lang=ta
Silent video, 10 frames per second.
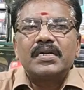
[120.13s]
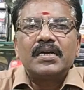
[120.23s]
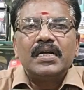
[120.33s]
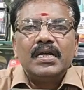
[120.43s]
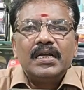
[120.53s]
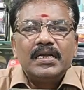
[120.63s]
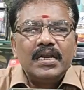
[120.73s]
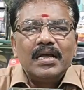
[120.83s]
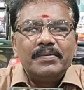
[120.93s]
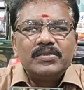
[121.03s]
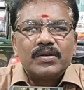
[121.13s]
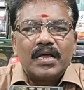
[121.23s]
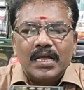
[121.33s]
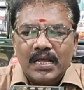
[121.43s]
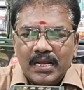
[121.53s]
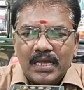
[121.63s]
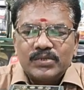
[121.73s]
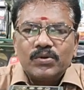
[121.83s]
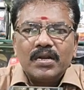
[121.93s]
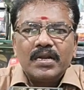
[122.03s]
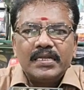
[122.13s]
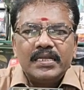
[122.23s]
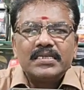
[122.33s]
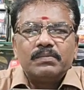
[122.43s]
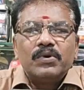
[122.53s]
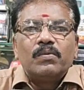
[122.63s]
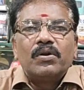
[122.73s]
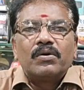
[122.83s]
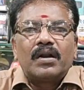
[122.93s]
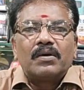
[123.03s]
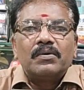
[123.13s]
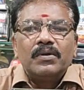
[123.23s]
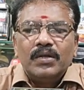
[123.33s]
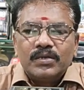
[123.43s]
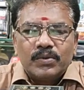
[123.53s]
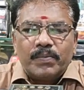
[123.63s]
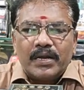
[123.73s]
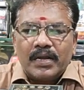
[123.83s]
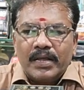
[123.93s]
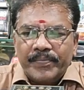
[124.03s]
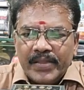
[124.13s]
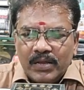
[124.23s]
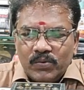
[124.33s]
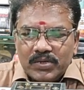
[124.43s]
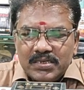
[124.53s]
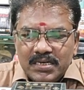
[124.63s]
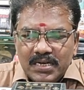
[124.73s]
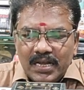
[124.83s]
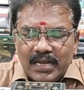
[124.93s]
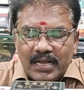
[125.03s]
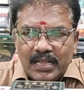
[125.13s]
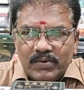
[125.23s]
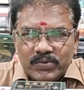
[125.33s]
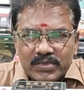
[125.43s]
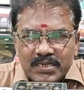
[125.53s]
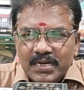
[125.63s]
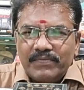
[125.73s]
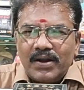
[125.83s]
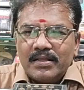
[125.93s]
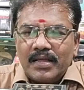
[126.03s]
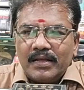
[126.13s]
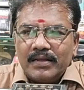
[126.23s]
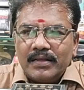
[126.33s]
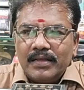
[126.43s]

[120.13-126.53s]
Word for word: வச்சுருங்க இல்லை அப்படின்னு சொன்னால் நான் சொன்னேன் இல்லையா இதே சம்பவம் உங்களுக்கு நடக்கும் ஸோ பாருங்கள் ஒரு சின்ன அதாவது ஒரு சின்ன ஃபால்ட்டு தான்